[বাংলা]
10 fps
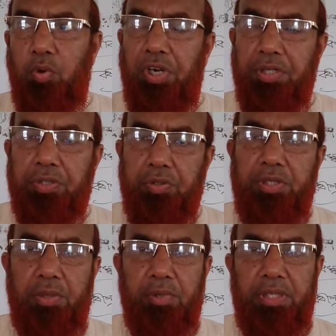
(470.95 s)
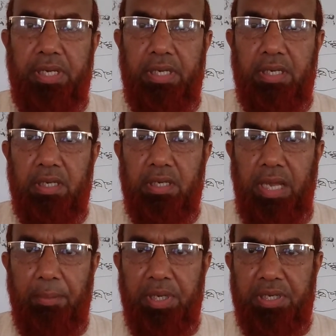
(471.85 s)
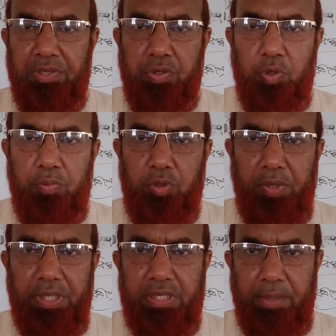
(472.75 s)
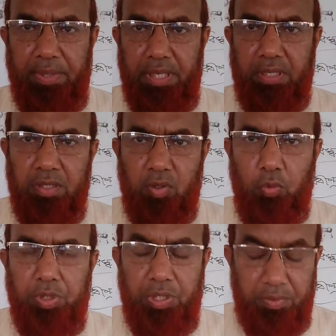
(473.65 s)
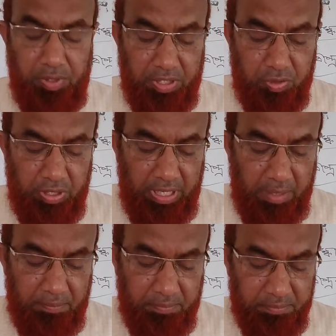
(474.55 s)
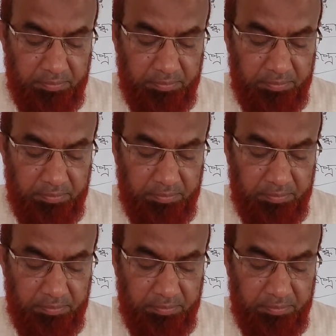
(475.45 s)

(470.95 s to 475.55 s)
উল্লেখযোগ্যদের মধ্যে আমি কিছু তোমাদের সামনে উপস্থাপন করে শুনেলাম